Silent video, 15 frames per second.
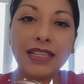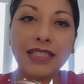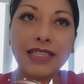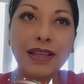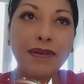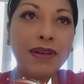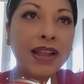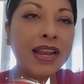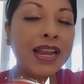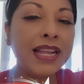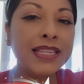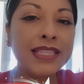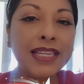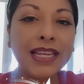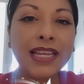se van
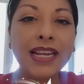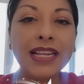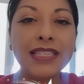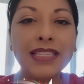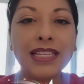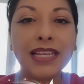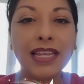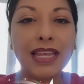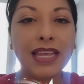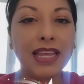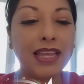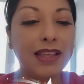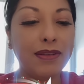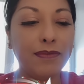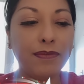a hacer hasta
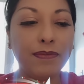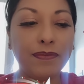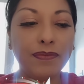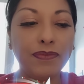que